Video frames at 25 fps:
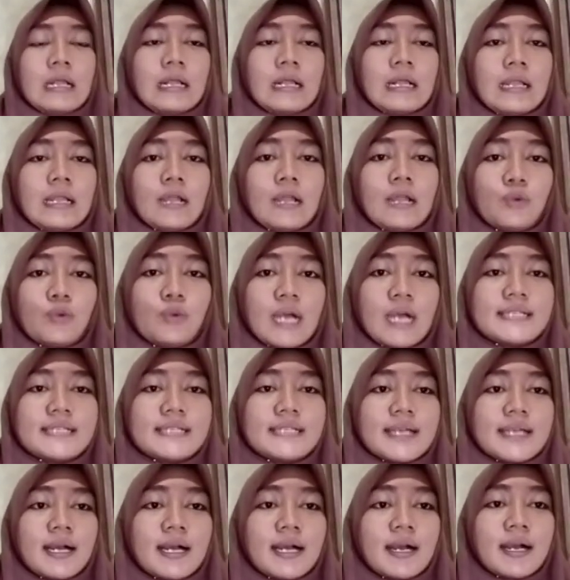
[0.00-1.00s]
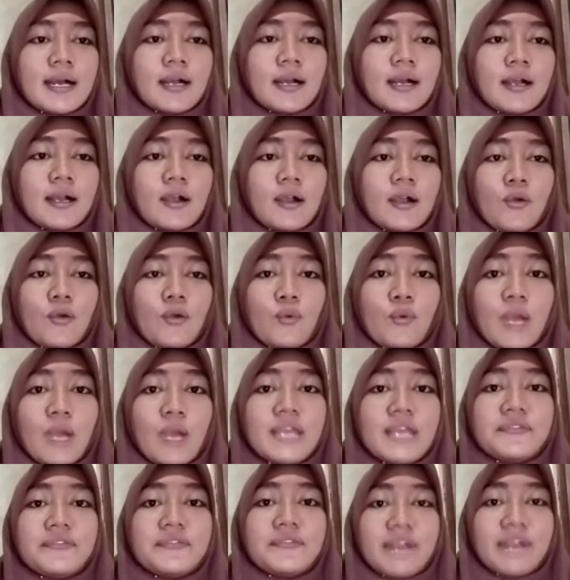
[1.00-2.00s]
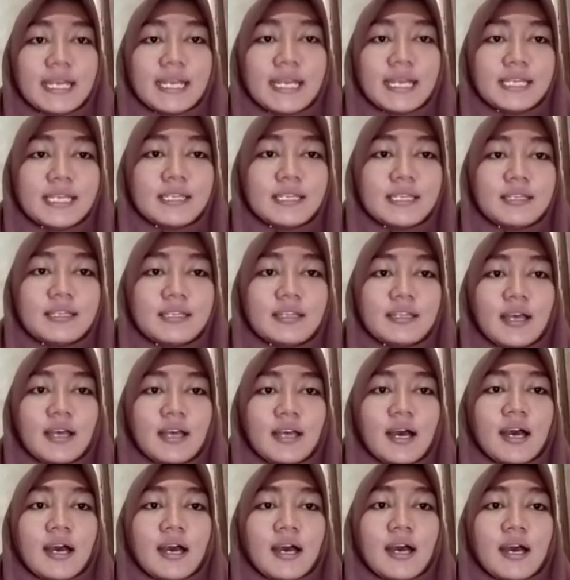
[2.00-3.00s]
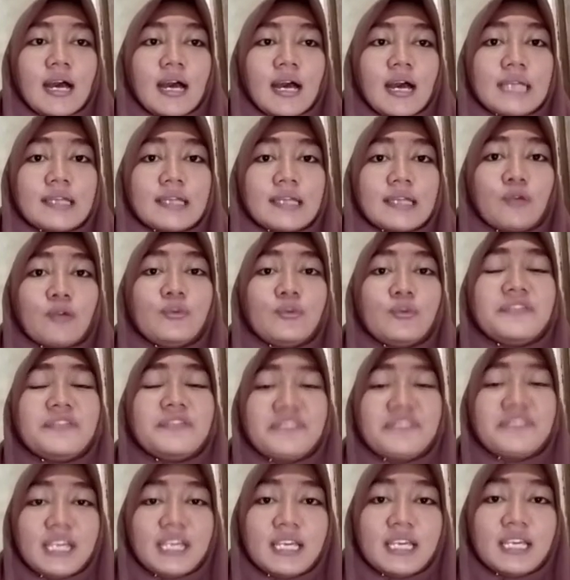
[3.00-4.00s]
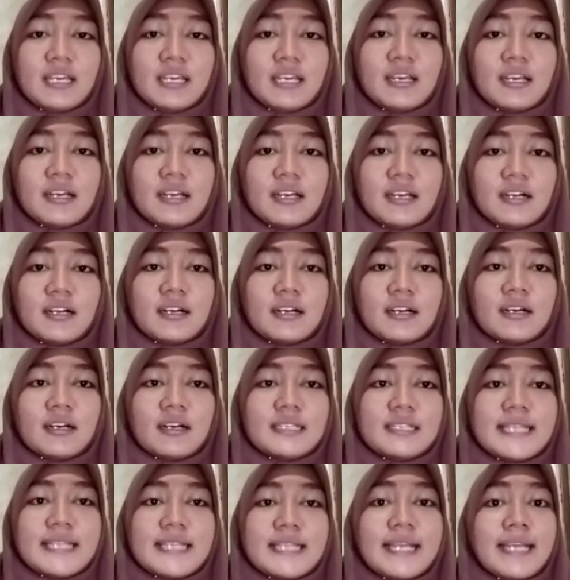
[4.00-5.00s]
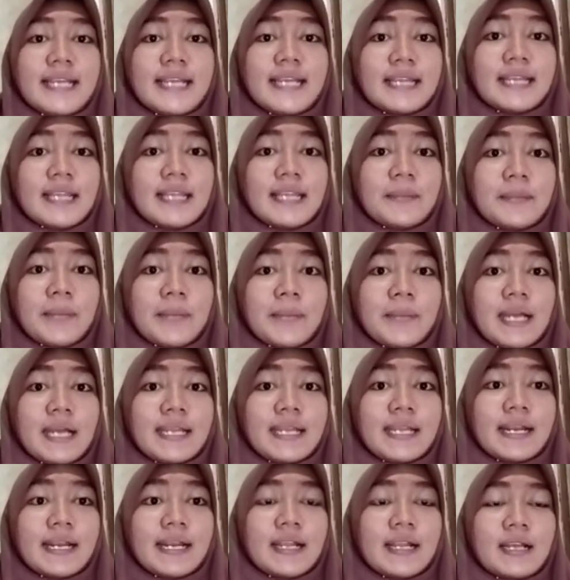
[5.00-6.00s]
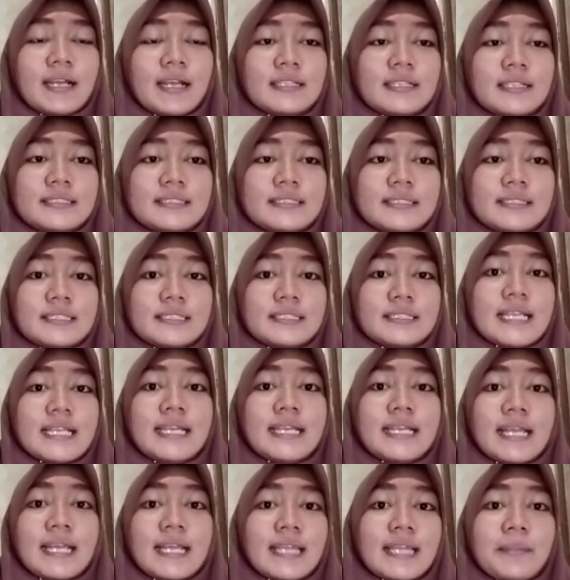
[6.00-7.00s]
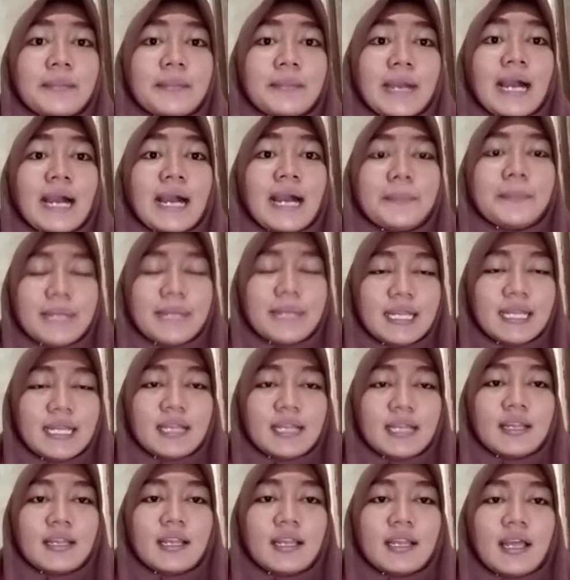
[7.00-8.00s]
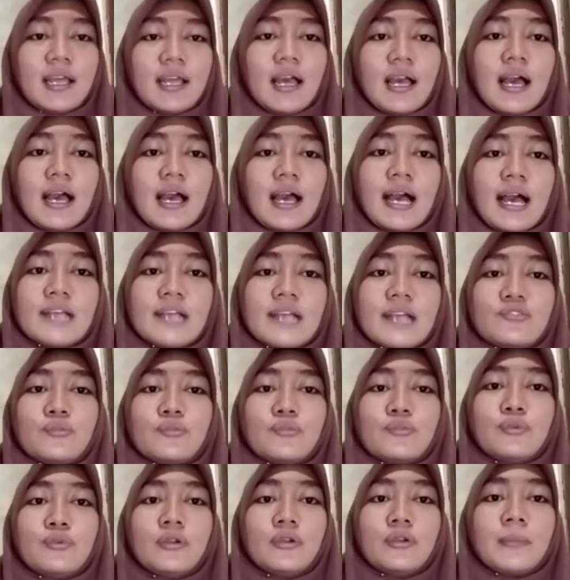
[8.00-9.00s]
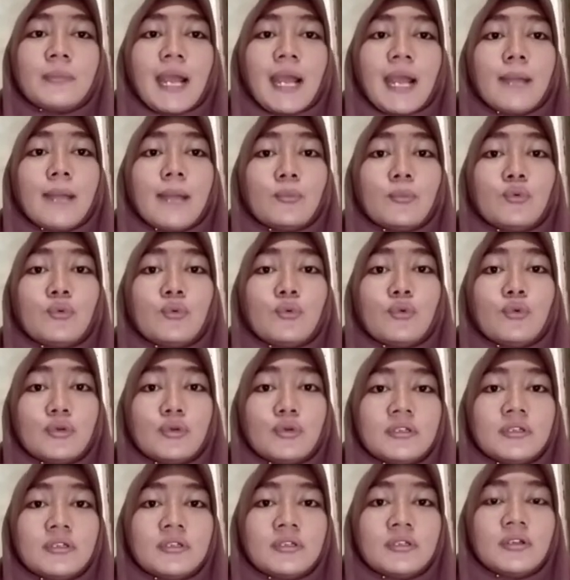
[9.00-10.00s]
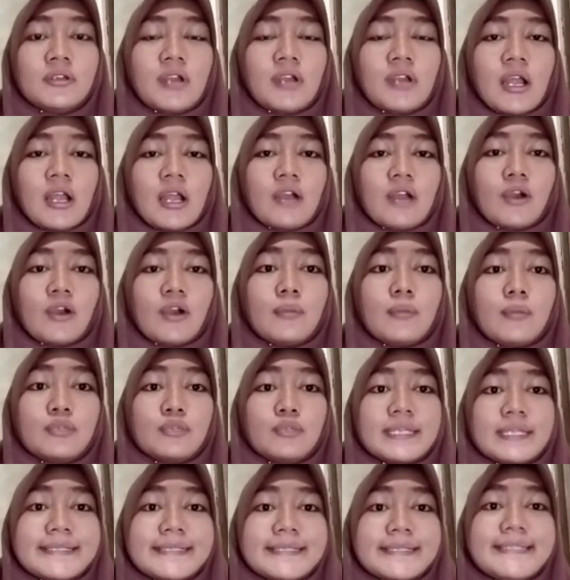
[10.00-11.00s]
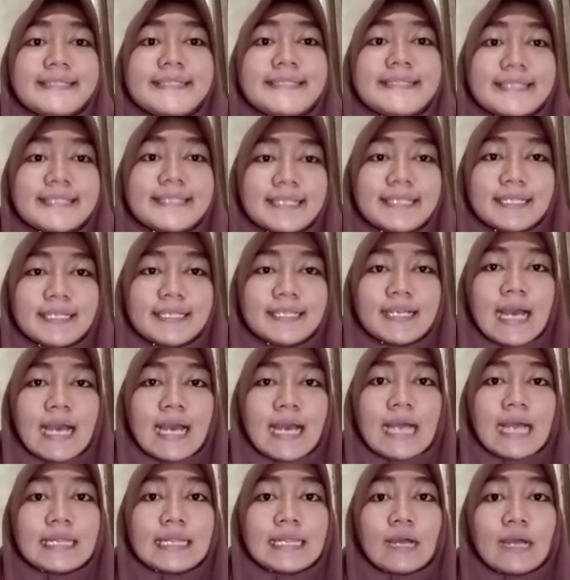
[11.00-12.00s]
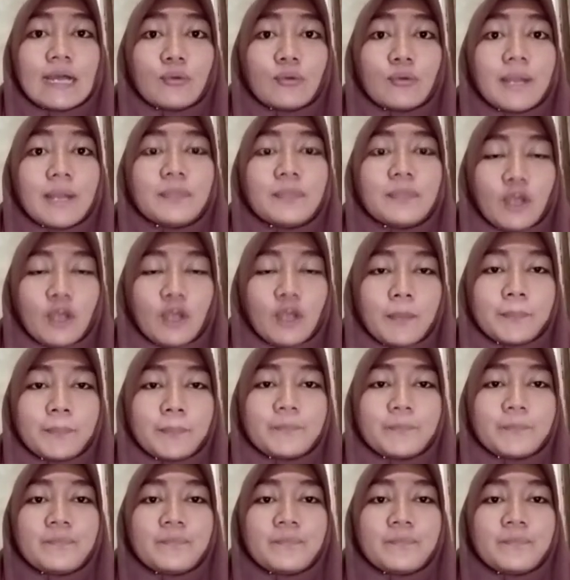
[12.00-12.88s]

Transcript: Lalu ada WiFi atau Wi-Fi eh, jaringan tanpa jaringan tanpa kabel, hasubun mahmulun, komputer jinjing atau laptop,